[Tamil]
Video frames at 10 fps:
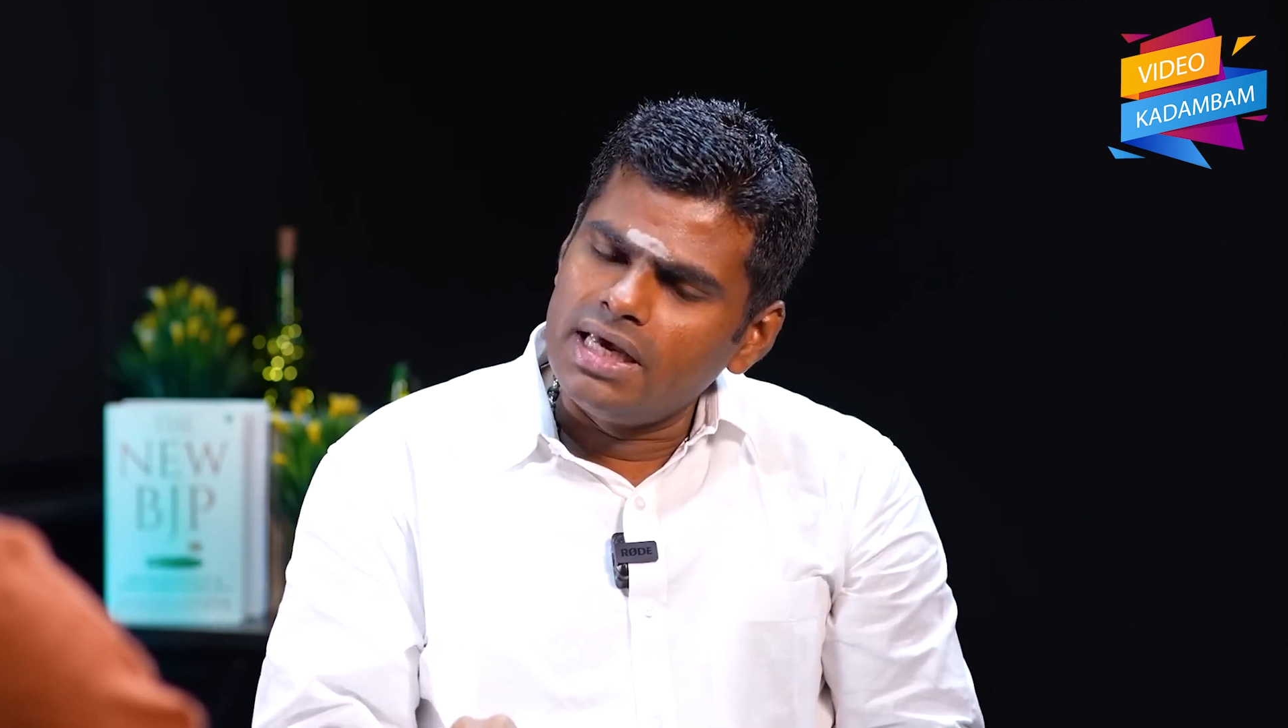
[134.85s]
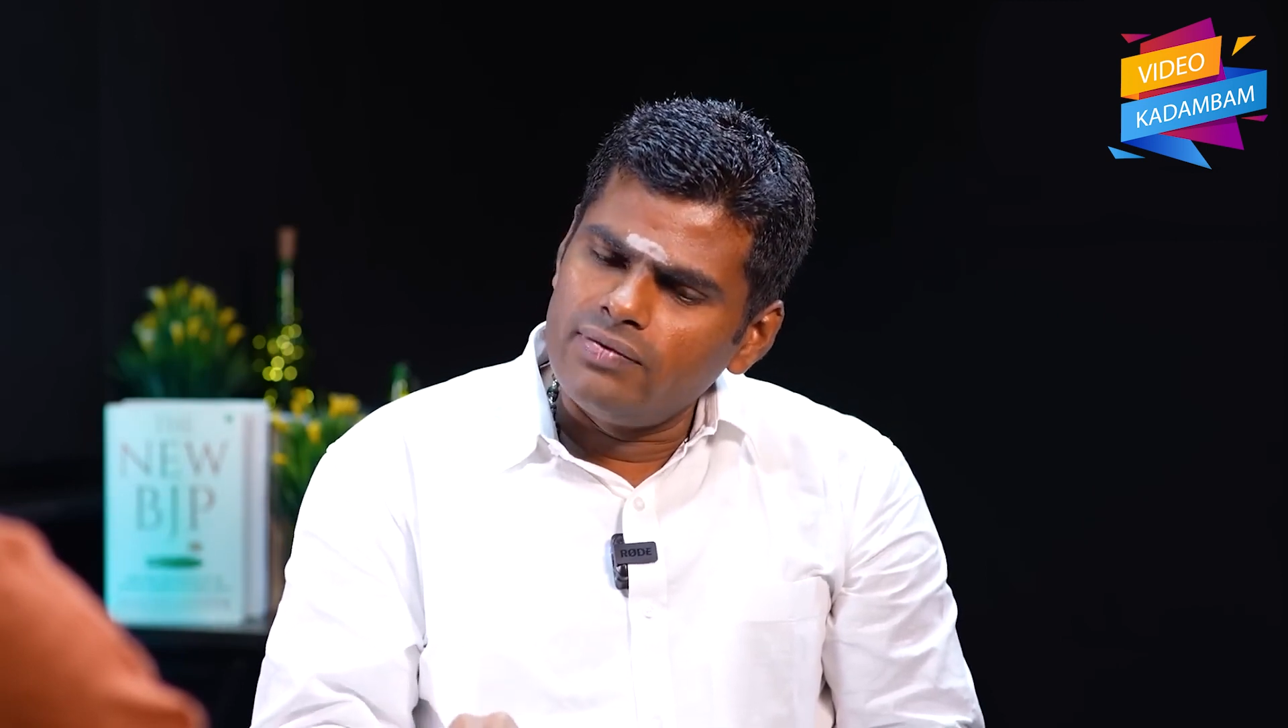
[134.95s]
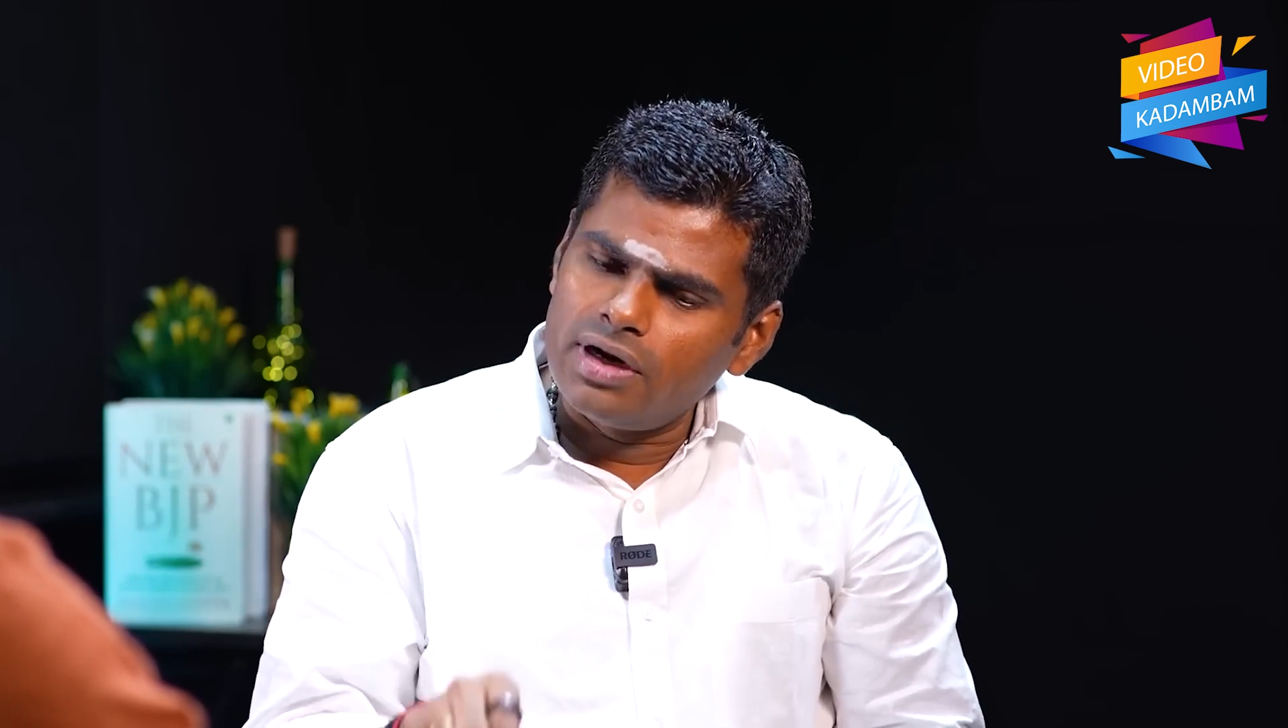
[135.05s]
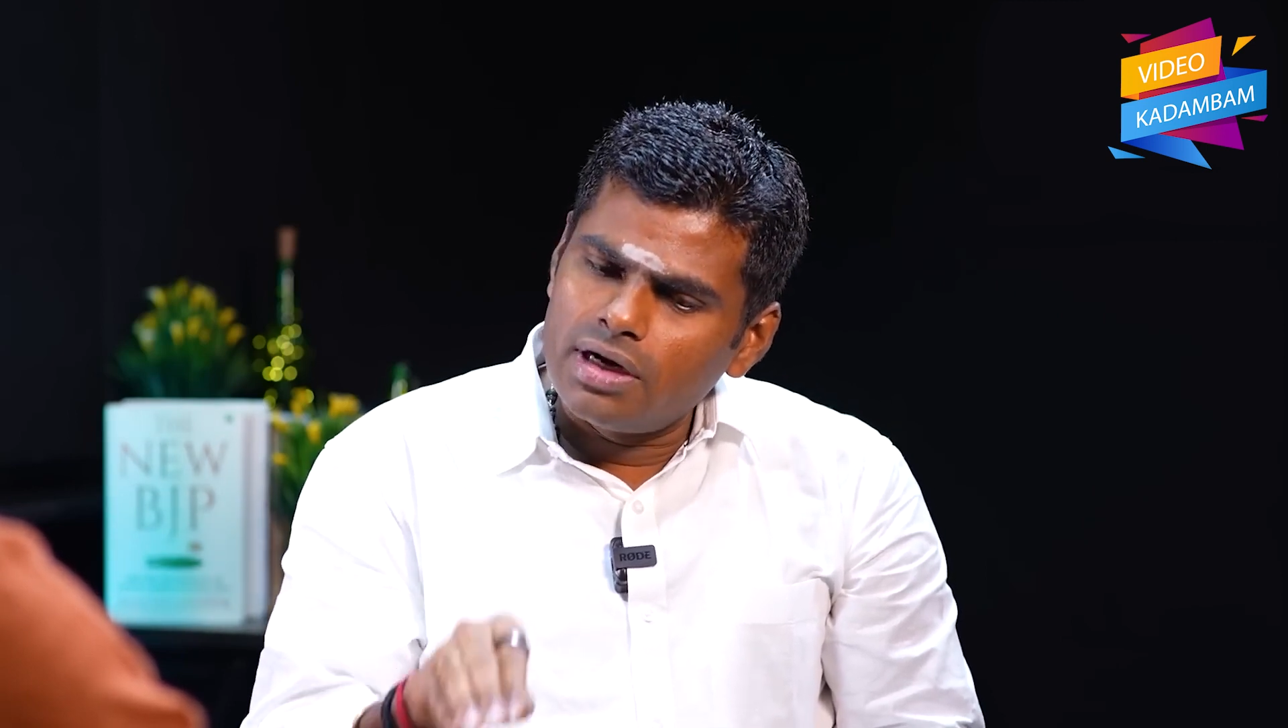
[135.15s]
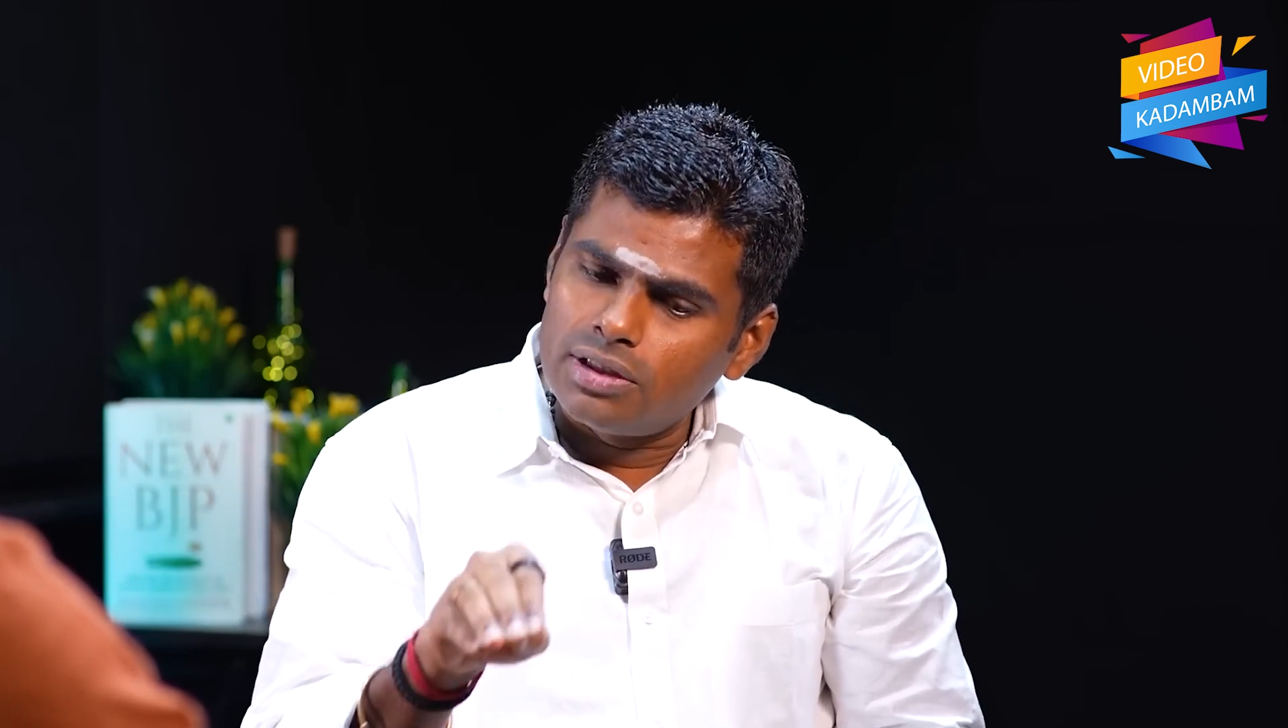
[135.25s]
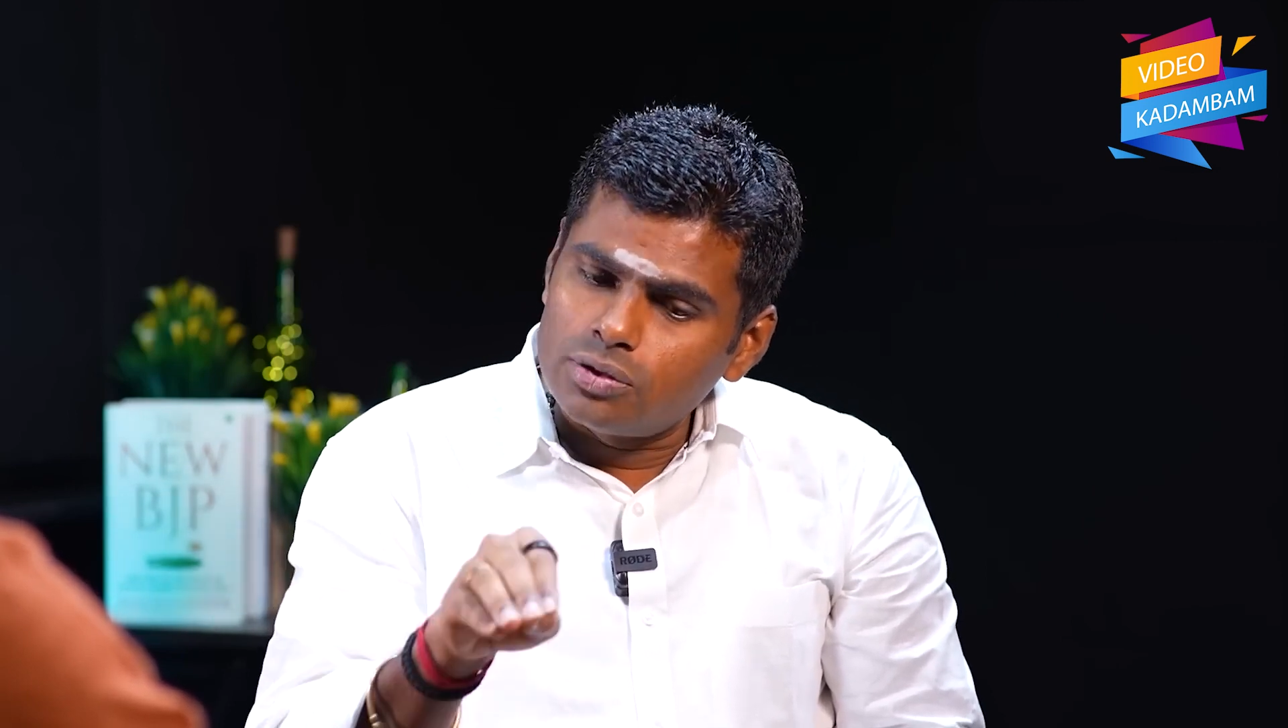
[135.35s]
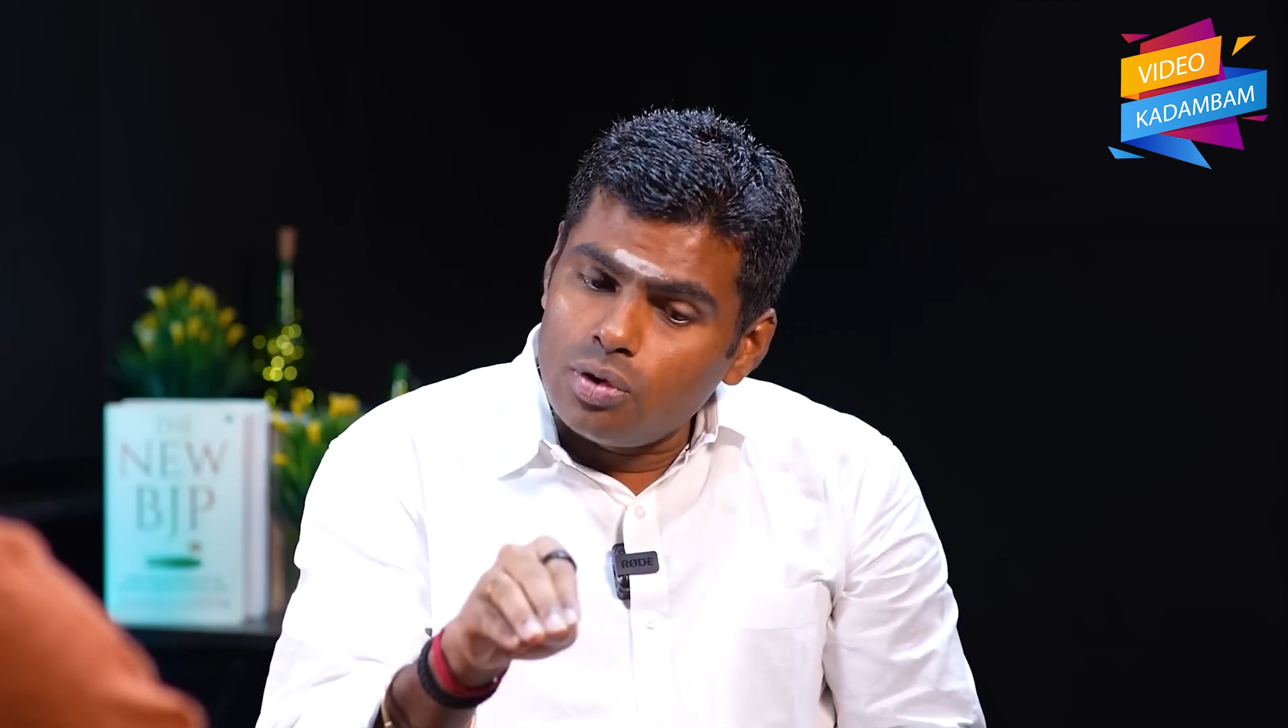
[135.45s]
இவர்கள்